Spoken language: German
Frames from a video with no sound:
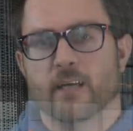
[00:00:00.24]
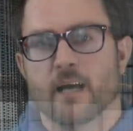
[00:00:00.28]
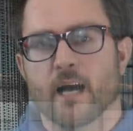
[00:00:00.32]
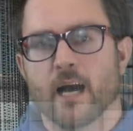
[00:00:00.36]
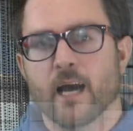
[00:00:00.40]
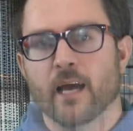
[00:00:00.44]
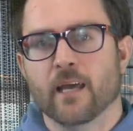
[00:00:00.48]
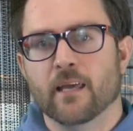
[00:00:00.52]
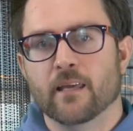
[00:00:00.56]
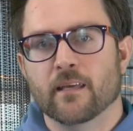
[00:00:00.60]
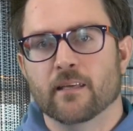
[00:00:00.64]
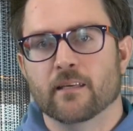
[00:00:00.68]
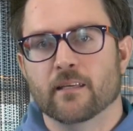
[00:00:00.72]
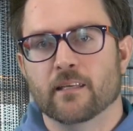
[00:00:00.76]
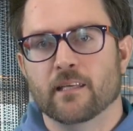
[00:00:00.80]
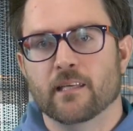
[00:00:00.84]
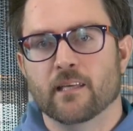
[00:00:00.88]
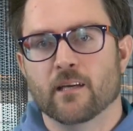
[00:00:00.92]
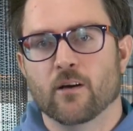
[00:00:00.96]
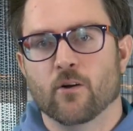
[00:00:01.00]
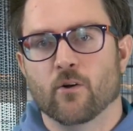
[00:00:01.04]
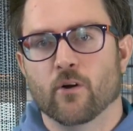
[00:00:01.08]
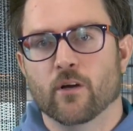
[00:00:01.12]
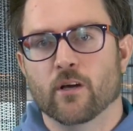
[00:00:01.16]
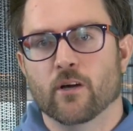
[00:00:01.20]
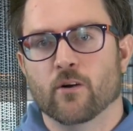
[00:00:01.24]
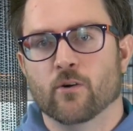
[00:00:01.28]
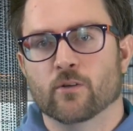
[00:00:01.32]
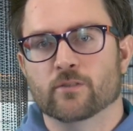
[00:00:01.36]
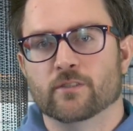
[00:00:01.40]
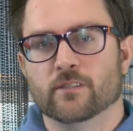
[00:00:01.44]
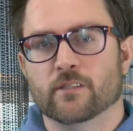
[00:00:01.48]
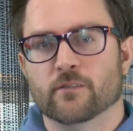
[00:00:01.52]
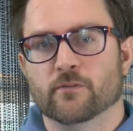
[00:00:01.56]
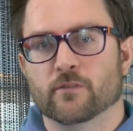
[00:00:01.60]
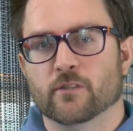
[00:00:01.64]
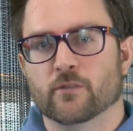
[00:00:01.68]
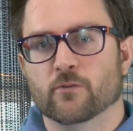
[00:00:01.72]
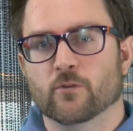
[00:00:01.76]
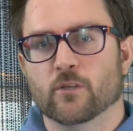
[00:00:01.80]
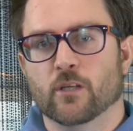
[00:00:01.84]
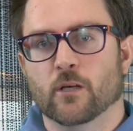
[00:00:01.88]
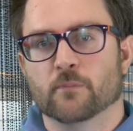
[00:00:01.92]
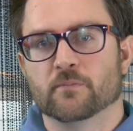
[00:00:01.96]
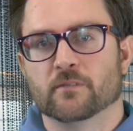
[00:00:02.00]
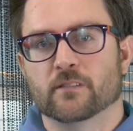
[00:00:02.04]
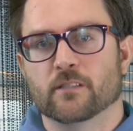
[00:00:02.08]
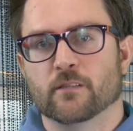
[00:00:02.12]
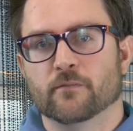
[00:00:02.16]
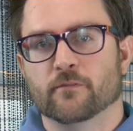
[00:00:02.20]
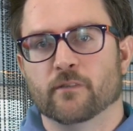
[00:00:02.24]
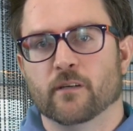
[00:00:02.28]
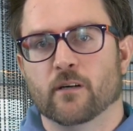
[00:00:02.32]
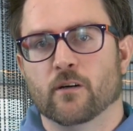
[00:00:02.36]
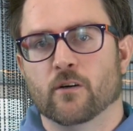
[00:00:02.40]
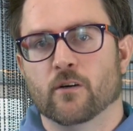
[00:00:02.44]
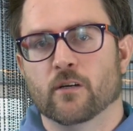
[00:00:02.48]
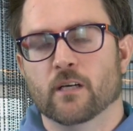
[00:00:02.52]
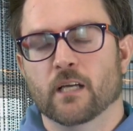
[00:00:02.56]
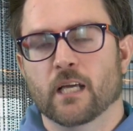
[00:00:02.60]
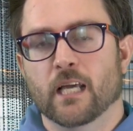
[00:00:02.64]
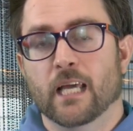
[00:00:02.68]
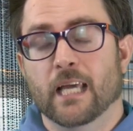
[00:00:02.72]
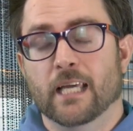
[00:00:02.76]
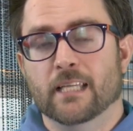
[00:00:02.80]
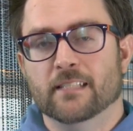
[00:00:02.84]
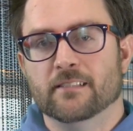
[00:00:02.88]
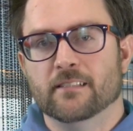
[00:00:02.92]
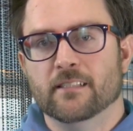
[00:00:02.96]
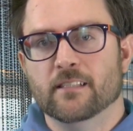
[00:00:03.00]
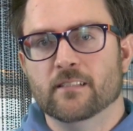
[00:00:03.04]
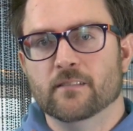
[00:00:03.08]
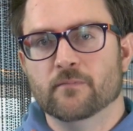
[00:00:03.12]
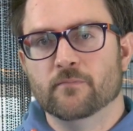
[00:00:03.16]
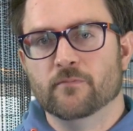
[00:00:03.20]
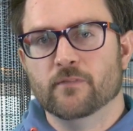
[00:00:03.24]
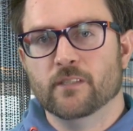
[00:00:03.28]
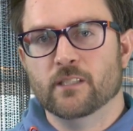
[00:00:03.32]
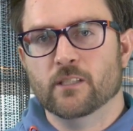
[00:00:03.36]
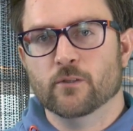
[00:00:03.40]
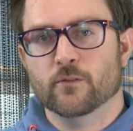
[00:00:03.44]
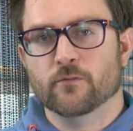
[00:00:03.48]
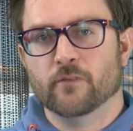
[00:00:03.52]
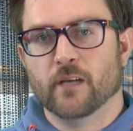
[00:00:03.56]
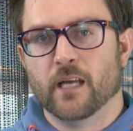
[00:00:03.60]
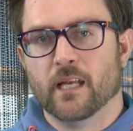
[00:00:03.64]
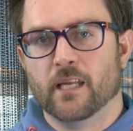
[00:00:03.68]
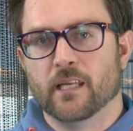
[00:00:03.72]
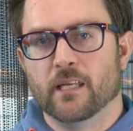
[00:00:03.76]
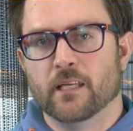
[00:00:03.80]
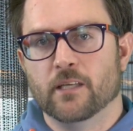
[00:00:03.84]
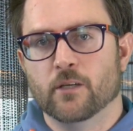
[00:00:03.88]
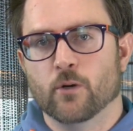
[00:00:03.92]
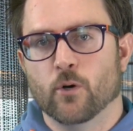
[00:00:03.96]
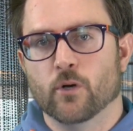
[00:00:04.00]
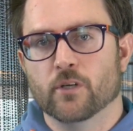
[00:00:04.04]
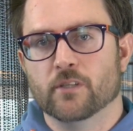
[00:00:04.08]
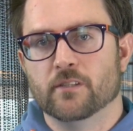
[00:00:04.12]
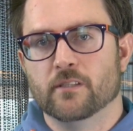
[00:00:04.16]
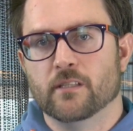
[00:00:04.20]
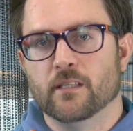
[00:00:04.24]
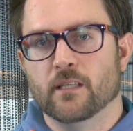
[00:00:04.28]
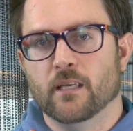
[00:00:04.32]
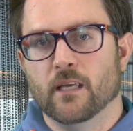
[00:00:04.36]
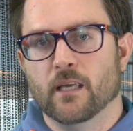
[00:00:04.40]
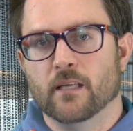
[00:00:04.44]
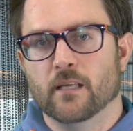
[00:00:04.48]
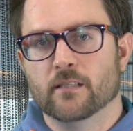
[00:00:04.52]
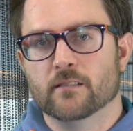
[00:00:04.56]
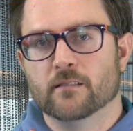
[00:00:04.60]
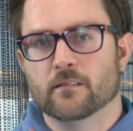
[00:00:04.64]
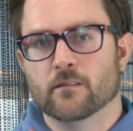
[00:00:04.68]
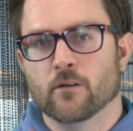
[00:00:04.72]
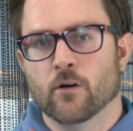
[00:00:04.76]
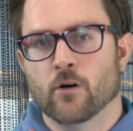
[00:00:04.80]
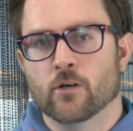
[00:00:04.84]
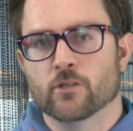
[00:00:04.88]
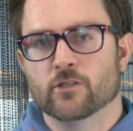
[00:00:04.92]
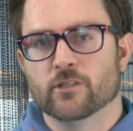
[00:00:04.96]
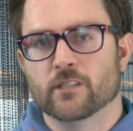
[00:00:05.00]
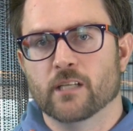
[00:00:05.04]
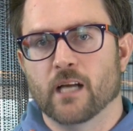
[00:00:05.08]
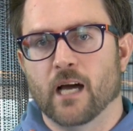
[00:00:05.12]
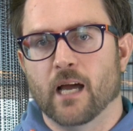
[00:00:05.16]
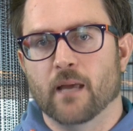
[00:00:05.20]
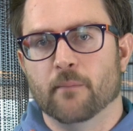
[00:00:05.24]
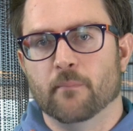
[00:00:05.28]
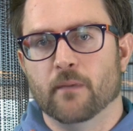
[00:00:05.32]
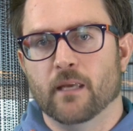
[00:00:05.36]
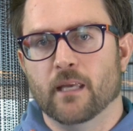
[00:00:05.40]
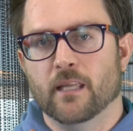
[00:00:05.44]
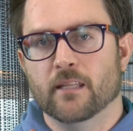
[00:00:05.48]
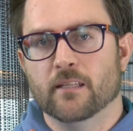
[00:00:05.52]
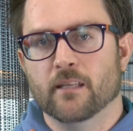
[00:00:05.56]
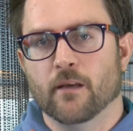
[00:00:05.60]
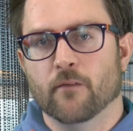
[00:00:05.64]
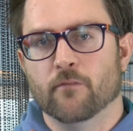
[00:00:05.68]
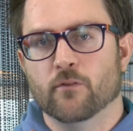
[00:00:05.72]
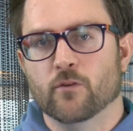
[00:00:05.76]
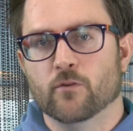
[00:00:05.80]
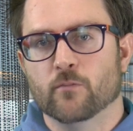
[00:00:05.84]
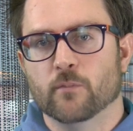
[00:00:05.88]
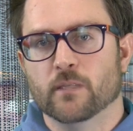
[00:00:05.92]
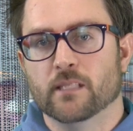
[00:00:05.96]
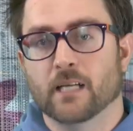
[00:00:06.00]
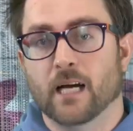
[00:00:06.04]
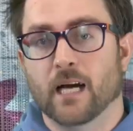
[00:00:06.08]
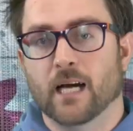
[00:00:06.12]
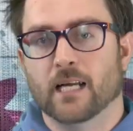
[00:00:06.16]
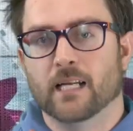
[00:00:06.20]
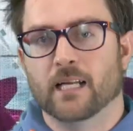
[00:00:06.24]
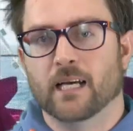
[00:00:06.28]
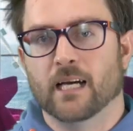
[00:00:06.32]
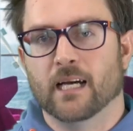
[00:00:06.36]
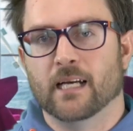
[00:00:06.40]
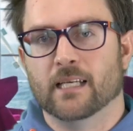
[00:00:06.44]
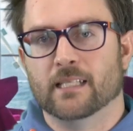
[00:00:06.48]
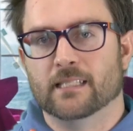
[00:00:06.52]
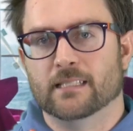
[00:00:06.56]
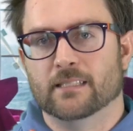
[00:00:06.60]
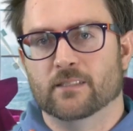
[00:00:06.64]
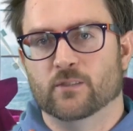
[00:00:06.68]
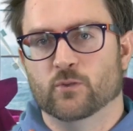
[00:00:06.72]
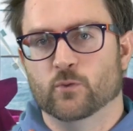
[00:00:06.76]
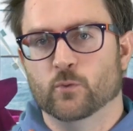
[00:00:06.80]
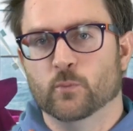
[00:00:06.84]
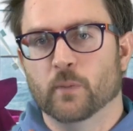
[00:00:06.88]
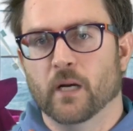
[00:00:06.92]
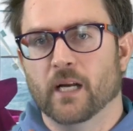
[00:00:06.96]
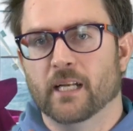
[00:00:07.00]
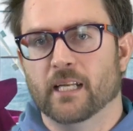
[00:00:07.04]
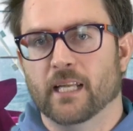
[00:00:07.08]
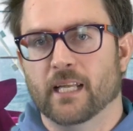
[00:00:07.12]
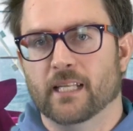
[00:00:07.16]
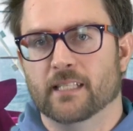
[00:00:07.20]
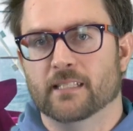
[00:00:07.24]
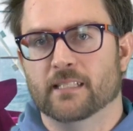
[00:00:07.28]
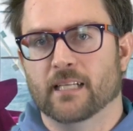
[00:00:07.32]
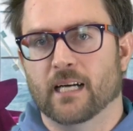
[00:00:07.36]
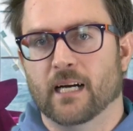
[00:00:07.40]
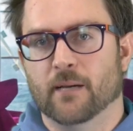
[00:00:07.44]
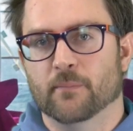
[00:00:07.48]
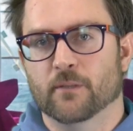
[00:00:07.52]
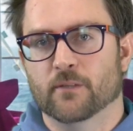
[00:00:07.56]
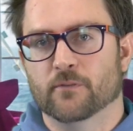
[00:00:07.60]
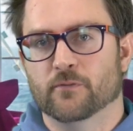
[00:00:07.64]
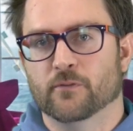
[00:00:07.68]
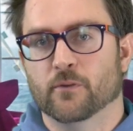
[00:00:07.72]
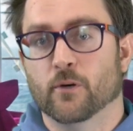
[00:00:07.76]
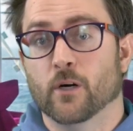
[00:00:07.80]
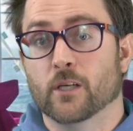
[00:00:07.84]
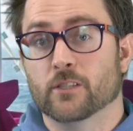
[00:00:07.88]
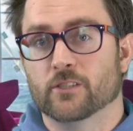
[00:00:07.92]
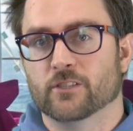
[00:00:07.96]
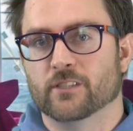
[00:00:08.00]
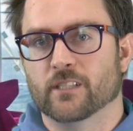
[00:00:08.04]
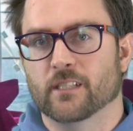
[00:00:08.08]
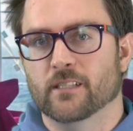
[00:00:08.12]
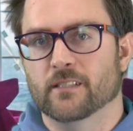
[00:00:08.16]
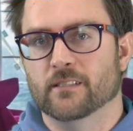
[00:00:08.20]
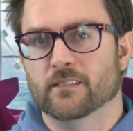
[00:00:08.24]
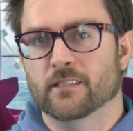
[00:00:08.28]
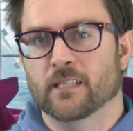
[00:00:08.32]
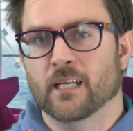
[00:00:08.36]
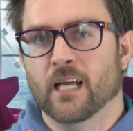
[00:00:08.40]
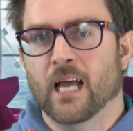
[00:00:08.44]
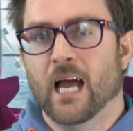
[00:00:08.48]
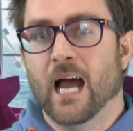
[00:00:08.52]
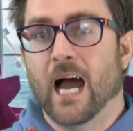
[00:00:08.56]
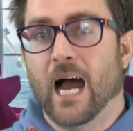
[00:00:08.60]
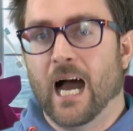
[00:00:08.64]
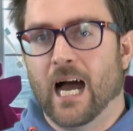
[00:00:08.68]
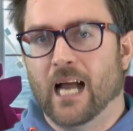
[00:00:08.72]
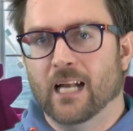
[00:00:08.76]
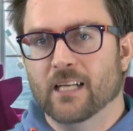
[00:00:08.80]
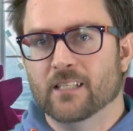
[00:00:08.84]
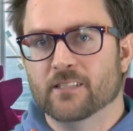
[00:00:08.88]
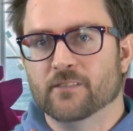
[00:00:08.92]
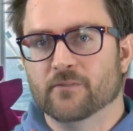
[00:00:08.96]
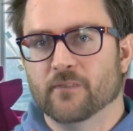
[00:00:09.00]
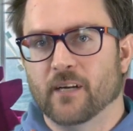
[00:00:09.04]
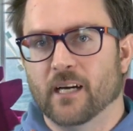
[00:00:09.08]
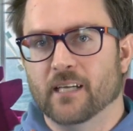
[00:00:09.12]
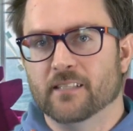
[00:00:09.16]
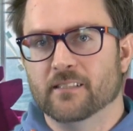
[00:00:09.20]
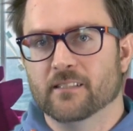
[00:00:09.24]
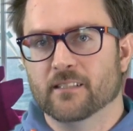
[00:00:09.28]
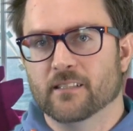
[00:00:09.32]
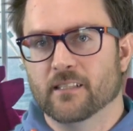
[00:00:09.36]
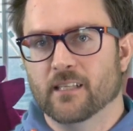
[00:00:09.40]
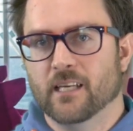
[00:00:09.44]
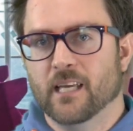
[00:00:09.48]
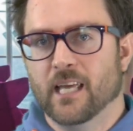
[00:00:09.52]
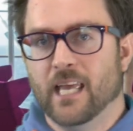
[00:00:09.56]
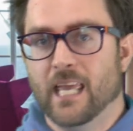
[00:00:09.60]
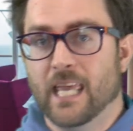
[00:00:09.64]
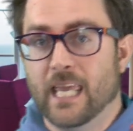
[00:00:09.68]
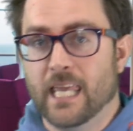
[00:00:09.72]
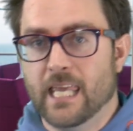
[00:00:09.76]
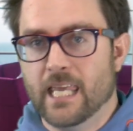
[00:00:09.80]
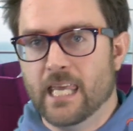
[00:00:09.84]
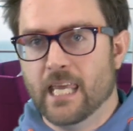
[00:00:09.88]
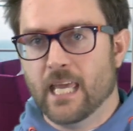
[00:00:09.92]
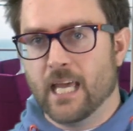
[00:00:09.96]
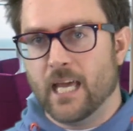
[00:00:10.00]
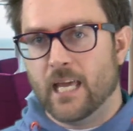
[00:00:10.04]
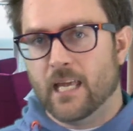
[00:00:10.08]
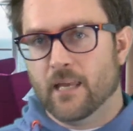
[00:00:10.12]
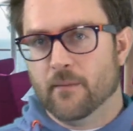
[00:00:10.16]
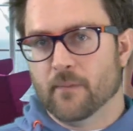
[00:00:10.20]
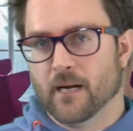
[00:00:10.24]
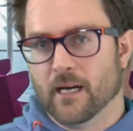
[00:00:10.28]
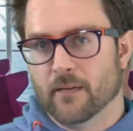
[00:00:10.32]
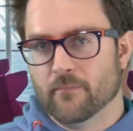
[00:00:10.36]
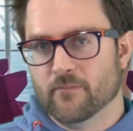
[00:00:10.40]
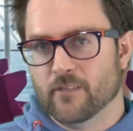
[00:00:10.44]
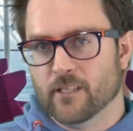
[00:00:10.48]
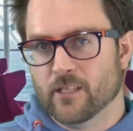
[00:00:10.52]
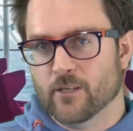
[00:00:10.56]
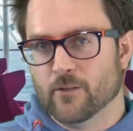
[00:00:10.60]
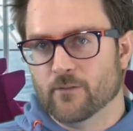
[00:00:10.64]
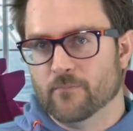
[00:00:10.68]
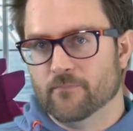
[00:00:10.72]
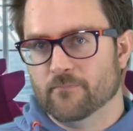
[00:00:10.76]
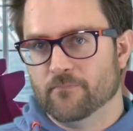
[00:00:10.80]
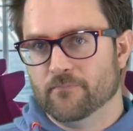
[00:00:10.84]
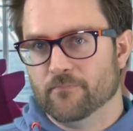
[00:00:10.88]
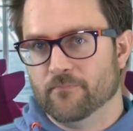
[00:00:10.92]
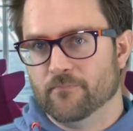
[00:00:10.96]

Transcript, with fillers: Hi, hier euer Hossi von UrlaubstV. In diesem Video werde ich euch die X-Lounge in einem Interview mit einer super netten Dame vorstellen. Alles weitere hier in meinem Video.